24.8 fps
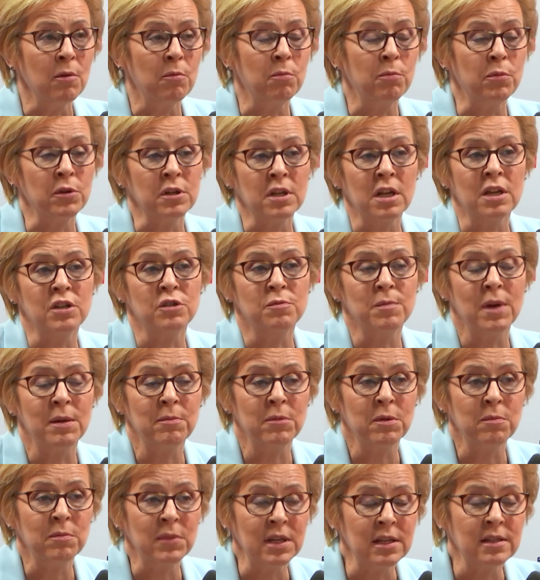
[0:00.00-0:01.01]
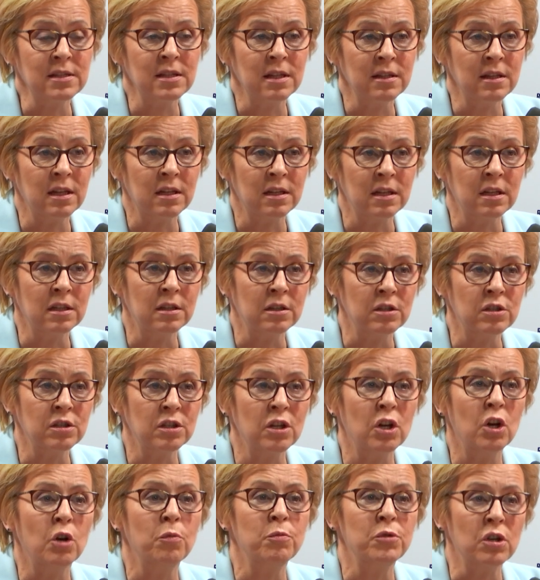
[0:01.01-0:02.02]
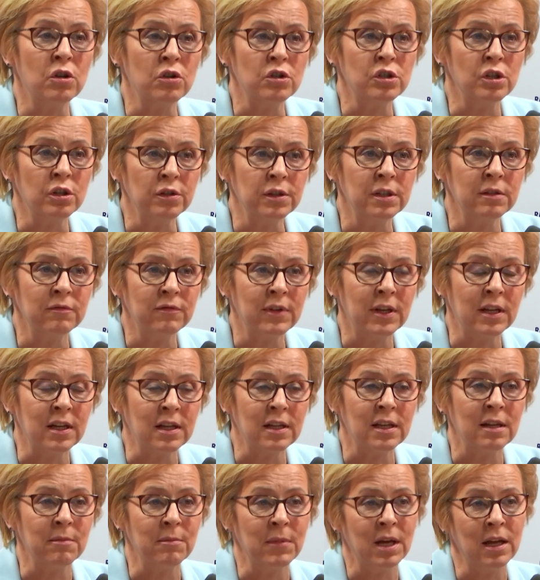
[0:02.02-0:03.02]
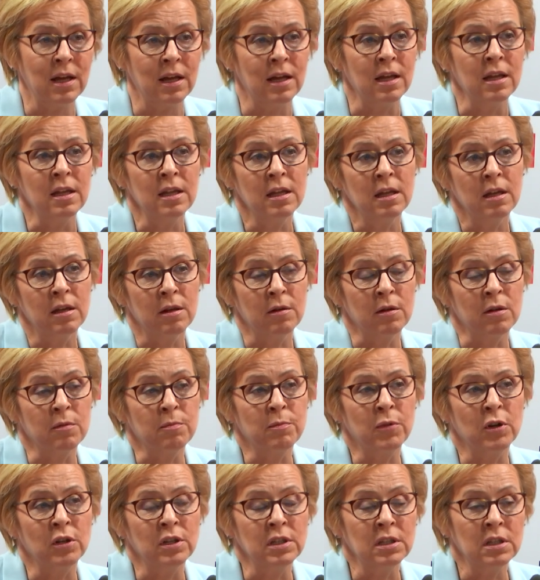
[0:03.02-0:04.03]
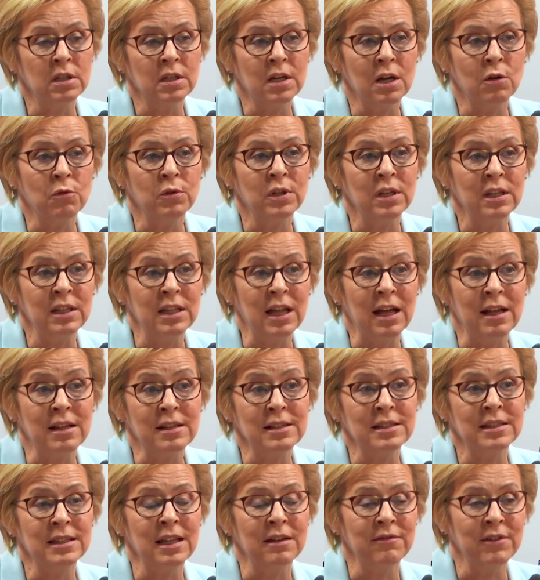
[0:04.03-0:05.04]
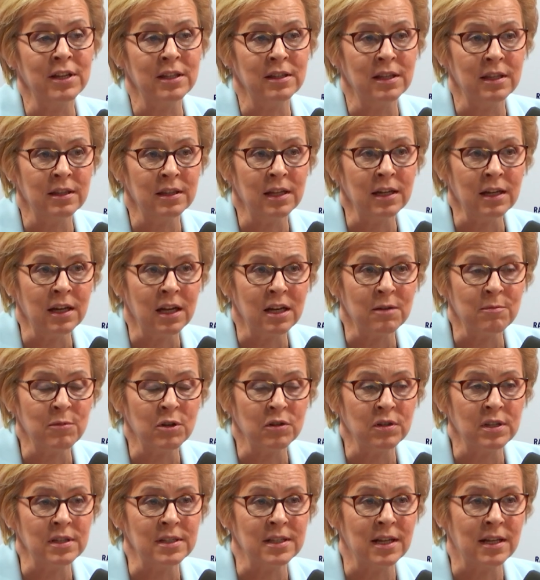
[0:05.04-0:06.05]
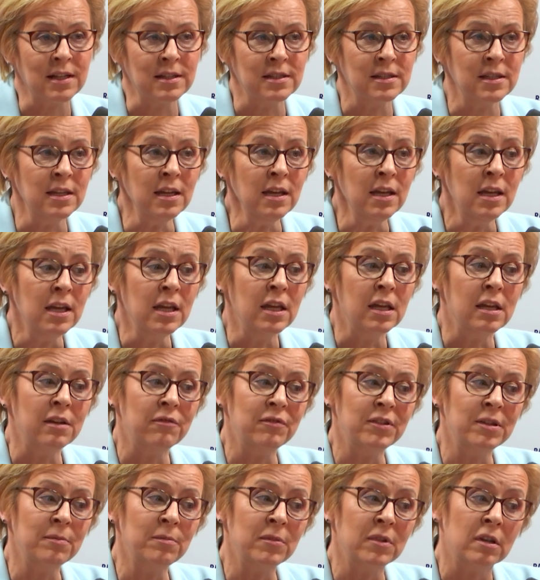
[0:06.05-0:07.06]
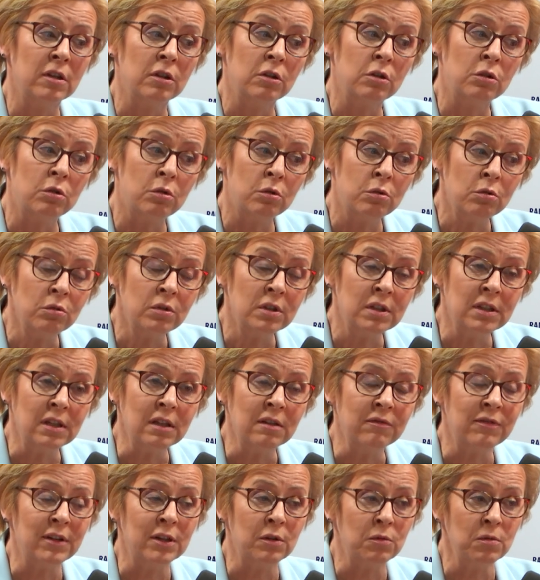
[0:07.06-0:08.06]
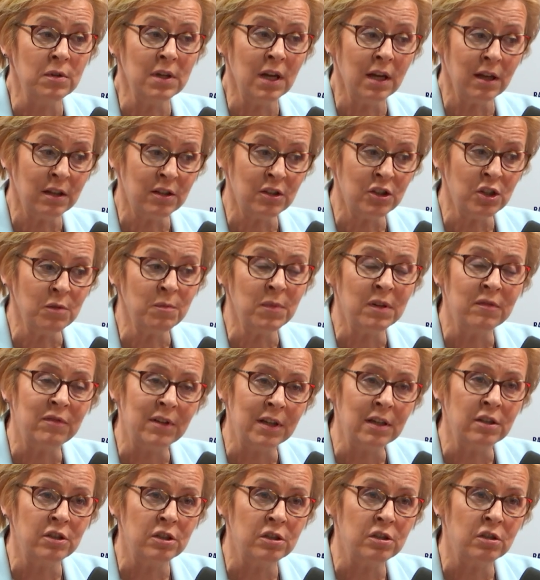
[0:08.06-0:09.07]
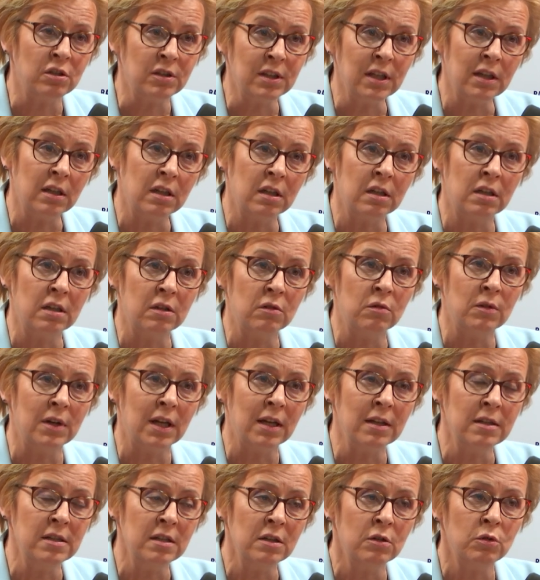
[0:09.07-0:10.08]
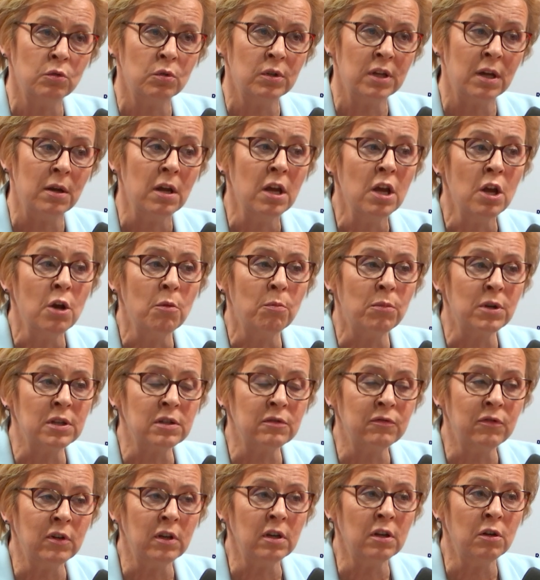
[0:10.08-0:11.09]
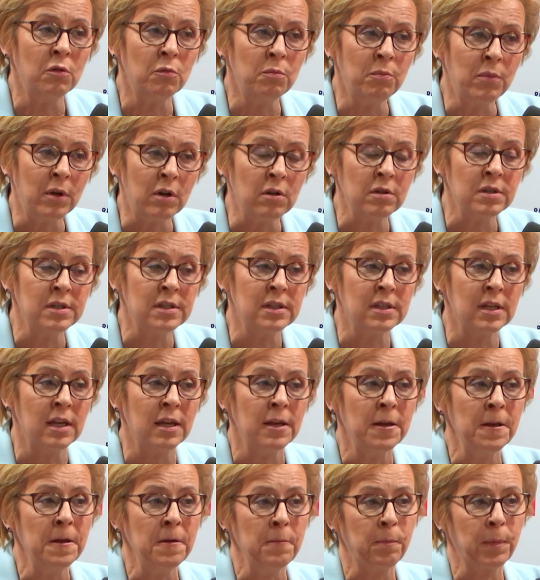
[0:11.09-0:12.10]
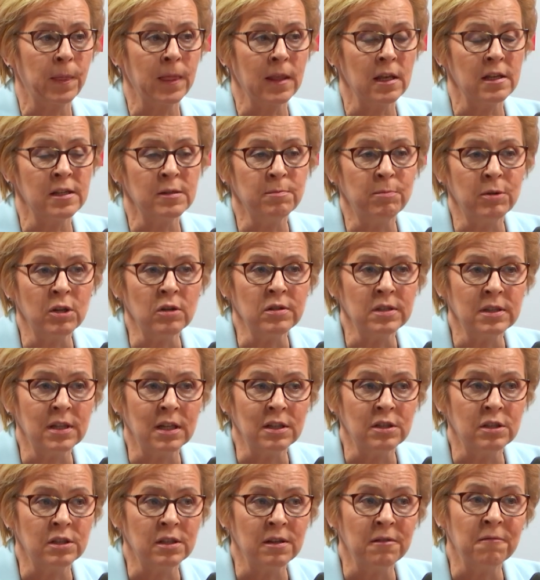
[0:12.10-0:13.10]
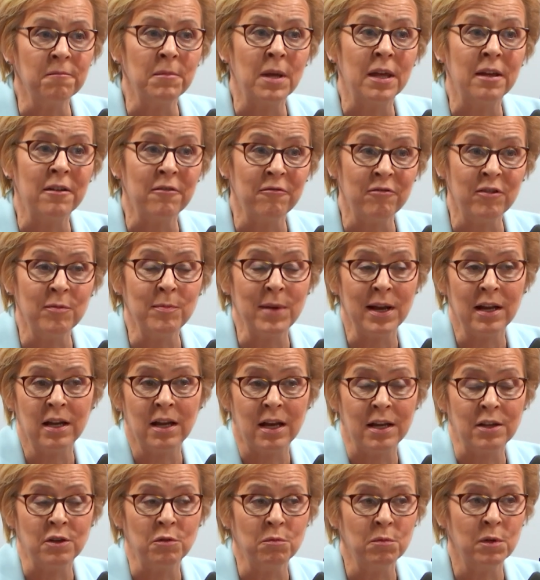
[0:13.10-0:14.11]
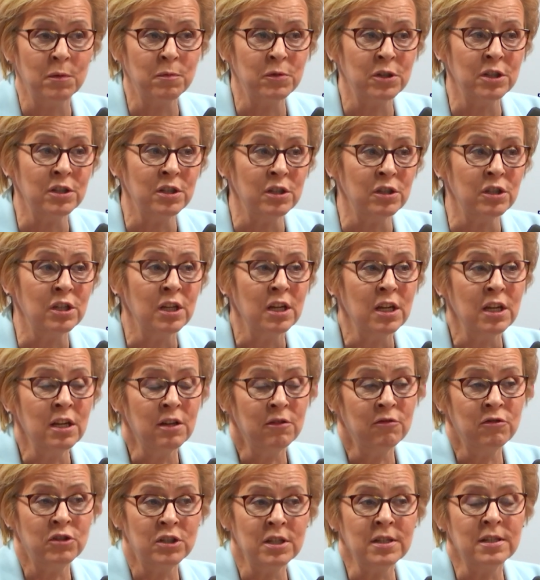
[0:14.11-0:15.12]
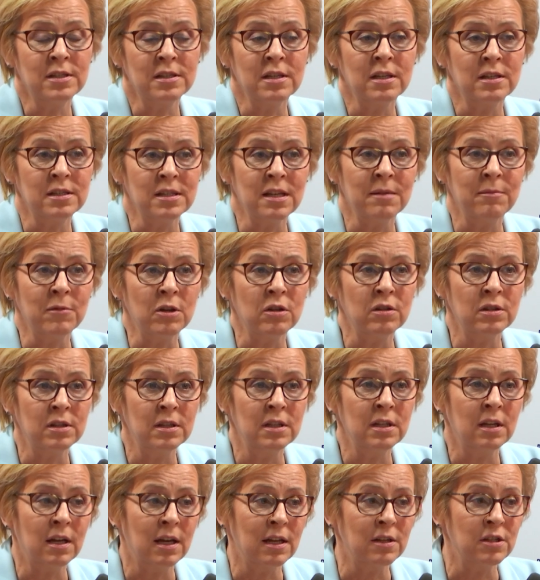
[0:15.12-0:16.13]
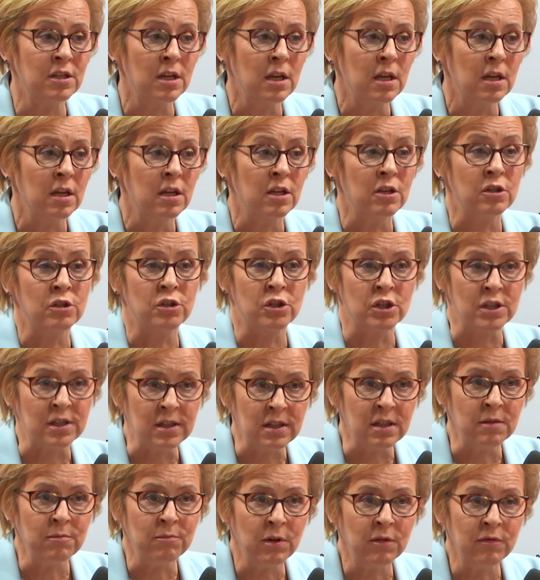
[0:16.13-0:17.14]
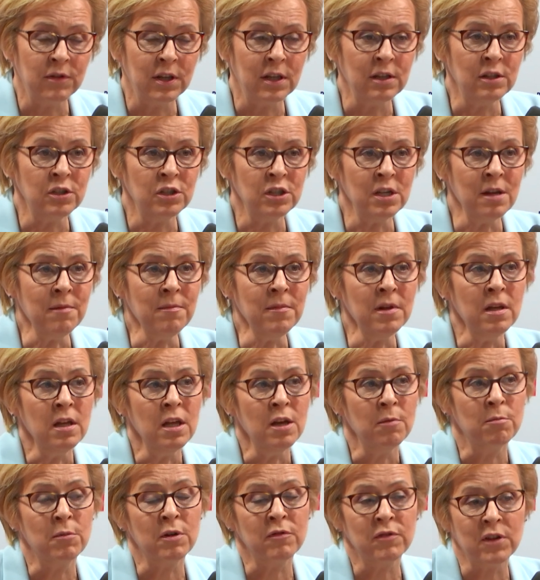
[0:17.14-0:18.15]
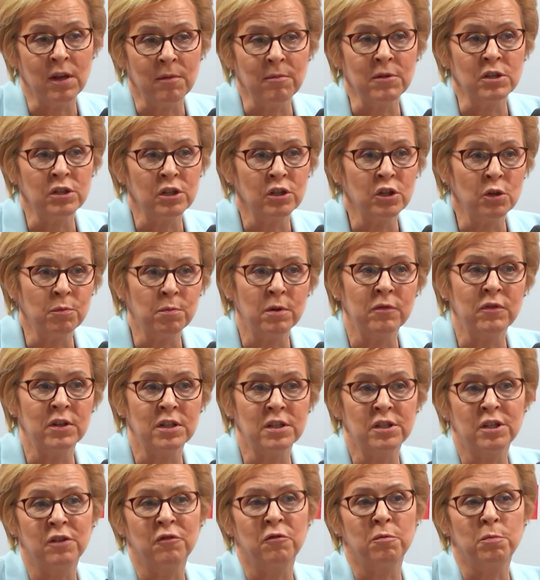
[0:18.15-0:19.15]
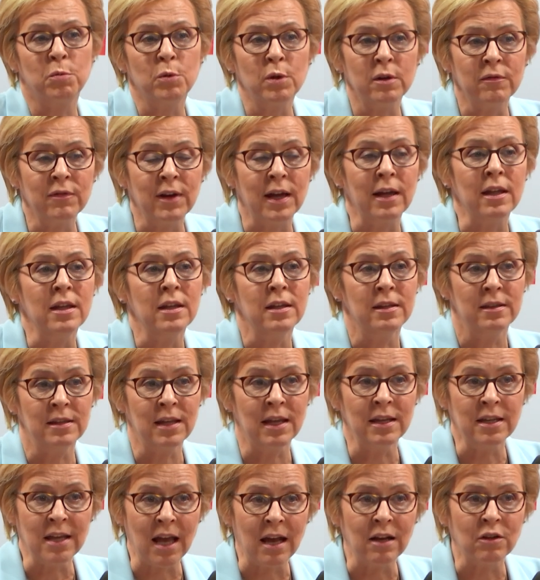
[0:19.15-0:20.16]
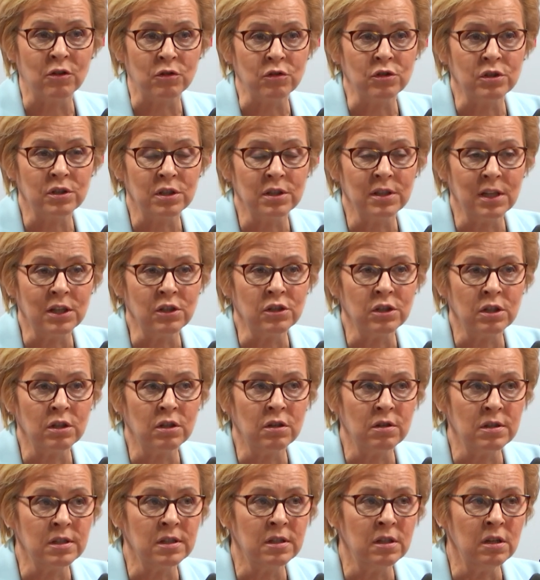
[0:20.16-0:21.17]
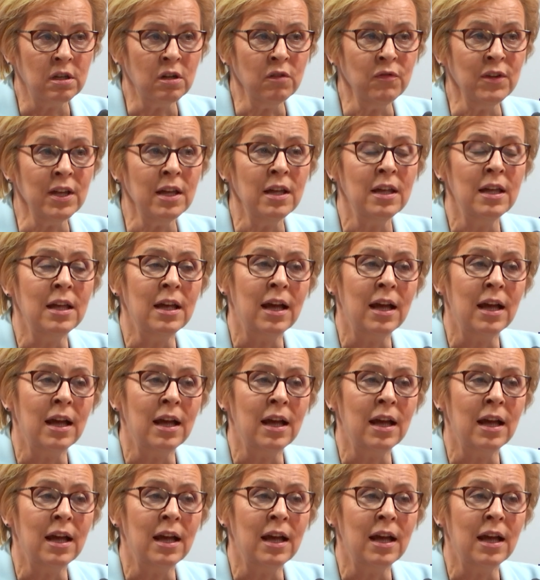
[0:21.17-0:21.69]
ponieważ mamy miks energetyczny obciążony węglem, a e, polityka unijna stawia na dekarbonizację i w tym trudnych warunkach trzeba walczyć o takie regulacje, które pozwolą Polsce mm, sprostać tym wymaganiom, bo przecież wszyscy chcemy oddychać czystym powietrzem, bo wiemy, że to powietrze wpływa na jakość naszego zdrowia,